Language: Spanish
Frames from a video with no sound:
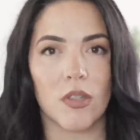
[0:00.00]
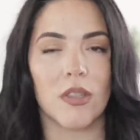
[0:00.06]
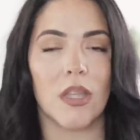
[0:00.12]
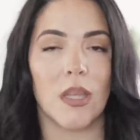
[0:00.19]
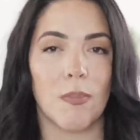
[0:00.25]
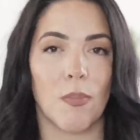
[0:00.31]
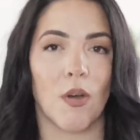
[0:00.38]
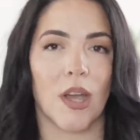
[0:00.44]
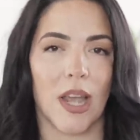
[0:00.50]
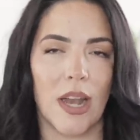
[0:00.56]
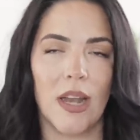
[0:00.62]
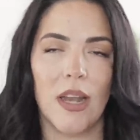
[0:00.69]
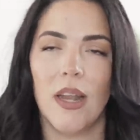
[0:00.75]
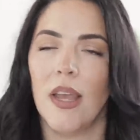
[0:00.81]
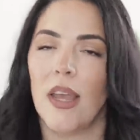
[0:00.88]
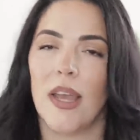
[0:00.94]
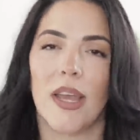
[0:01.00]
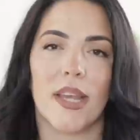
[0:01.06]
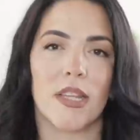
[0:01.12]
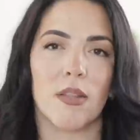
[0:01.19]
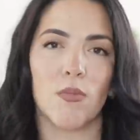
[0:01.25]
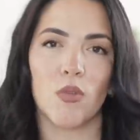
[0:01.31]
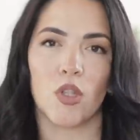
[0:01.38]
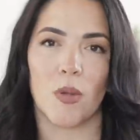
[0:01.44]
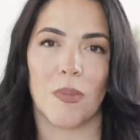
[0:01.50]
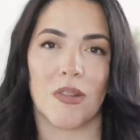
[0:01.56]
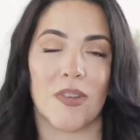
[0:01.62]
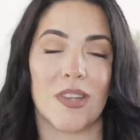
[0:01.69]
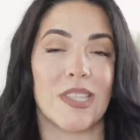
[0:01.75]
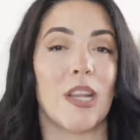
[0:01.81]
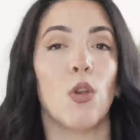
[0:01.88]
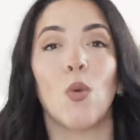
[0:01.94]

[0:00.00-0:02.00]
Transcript: tipo gel, es mucho más fácil.